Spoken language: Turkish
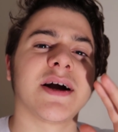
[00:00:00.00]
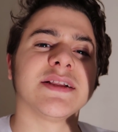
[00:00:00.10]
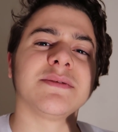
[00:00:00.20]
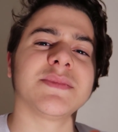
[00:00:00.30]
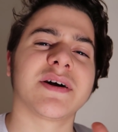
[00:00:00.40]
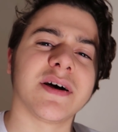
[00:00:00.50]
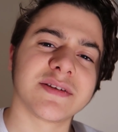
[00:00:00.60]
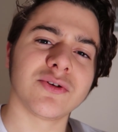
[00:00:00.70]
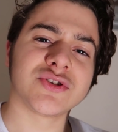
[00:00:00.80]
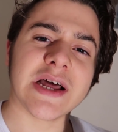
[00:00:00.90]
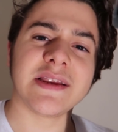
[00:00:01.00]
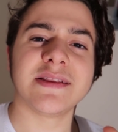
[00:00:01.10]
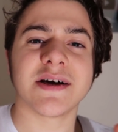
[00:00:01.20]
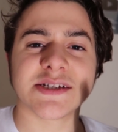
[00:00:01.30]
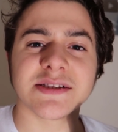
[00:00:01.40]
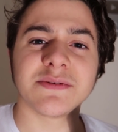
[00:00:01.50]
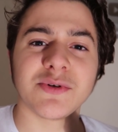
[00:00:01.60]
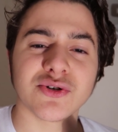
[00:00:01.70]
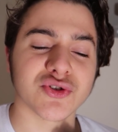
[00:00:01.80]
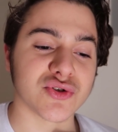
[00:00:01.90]
Kanalımda katıl özelliği de
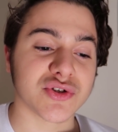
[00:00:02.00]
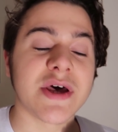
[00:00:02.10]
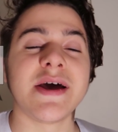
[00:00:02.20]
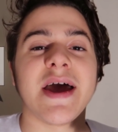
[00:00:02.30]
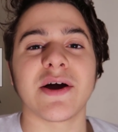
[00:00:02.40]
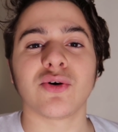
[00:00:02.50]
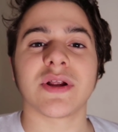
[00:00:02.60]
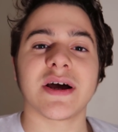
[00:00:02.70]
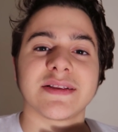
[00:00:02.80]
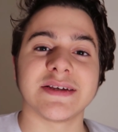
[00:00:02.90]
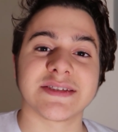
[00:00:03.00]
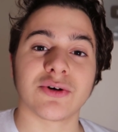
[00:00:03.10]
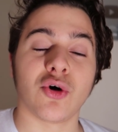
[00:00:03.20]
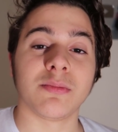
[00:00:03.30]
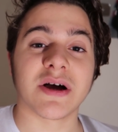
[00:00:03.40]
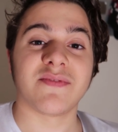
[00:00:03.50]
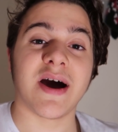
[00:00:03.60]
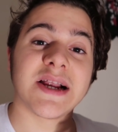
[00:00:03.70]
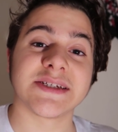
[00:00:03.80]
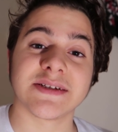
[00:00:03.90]
açıldı biliyorsunuz. Ek olarak destek olmak
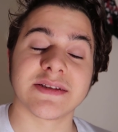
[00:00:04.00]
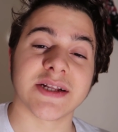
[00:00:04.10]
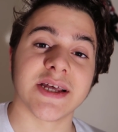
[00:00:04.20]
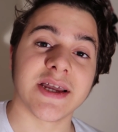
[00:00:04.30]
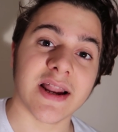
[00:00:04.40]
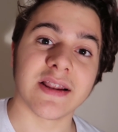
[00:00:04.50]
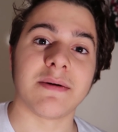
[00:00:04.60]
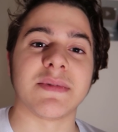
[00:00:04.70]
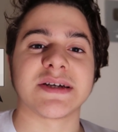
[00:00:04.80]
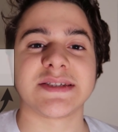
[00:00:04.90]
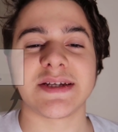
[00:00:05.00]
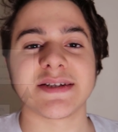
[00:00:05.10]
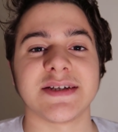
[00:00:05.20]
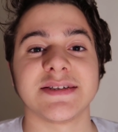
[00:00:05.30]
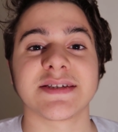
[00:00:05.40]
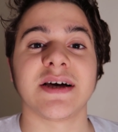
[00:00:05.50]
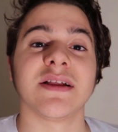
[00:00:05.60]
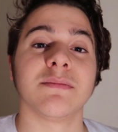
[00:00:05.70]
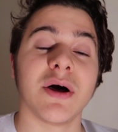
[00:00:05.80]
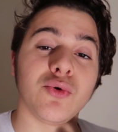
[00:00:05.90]
ve ayrıcalıklardan yararlanmak isterseniz
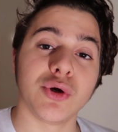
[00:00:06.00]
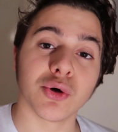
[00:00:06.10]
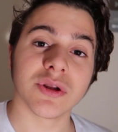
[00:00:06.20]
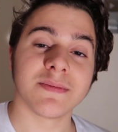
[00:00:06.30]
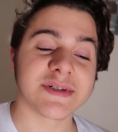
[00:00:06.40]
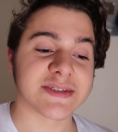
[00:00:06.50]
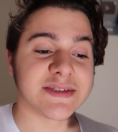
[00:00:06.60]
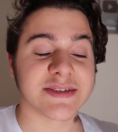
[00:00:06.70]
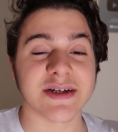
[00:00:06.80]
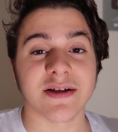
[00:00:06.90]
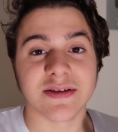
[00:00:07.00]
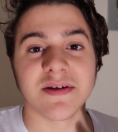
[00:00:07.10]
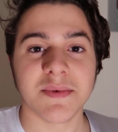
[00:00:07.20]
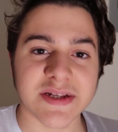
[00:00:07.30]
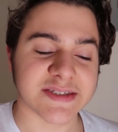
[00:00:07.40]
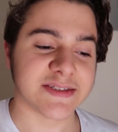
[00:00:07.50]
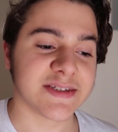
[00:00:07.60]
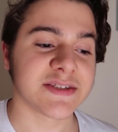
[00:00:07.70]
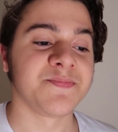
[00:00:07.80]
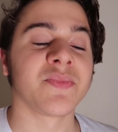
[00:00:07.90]
kanalıma üye olabilirsiniz yazabilirsiniz,
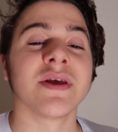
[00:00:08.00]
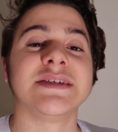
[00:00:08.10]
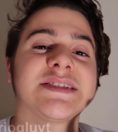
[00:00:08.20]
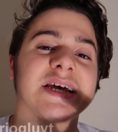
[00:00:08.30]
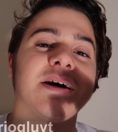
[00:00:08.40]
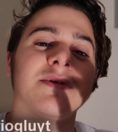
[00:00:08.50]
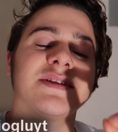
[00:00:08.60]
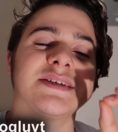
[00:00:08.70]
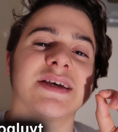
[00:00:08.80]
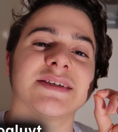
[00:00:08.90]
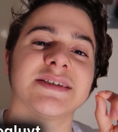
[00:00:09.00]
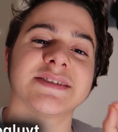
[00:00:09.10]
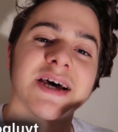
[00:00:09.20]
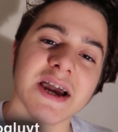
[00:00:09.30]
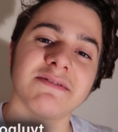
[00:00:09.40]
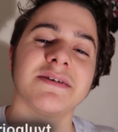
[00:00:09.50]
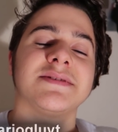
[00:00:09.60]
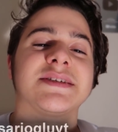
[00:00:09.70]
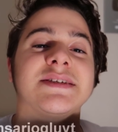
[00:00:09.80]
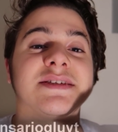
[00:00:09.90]
katılabilirsiniz. Instagram'dan da isterseniz takip
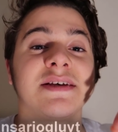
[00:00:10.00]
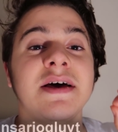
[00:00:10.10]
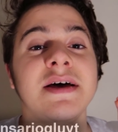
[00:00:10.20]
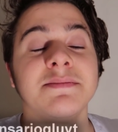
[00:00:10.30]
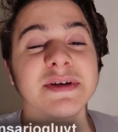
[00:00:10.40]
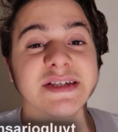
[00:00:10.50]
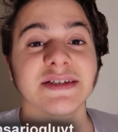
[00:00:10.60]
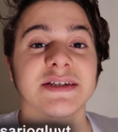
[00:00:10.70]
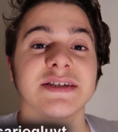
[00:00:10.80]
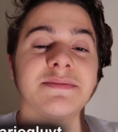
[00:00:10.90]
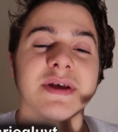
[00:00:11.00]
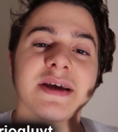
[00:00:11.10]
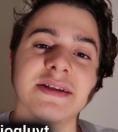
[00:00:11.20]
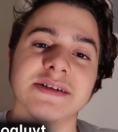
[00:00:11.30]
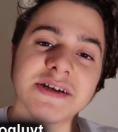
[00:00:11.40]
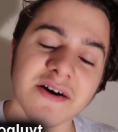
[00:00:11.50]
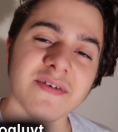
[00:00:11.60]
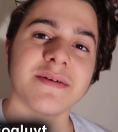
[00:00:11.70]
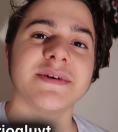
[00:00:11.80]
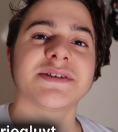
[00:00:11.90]
edebilirsiniz. Mesajlar üzerinden gene
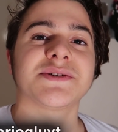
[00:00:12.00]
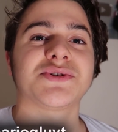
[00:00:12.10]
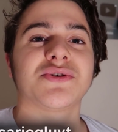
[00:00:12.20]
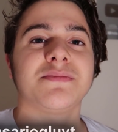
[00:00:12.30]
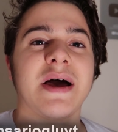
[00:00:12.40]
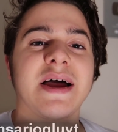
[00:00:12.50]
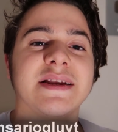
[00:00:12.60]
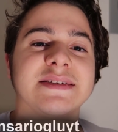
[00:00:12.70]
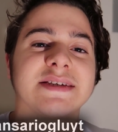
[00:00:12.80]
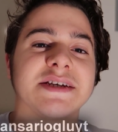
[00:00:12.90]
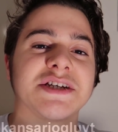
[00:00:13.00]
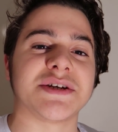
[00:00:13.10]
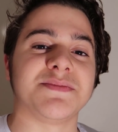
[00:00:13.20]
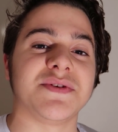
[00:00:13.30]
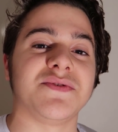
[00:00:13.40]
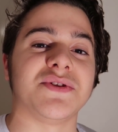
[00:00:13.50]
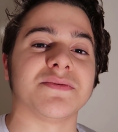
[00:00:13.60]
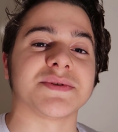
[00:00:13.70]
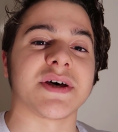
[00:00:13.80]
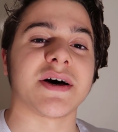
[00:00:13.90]
cevap vermeye çalışıyorum. Her neyse şimdi
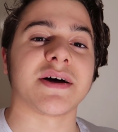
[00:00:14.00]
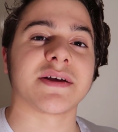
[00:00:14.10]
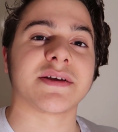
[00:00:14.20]
videomuza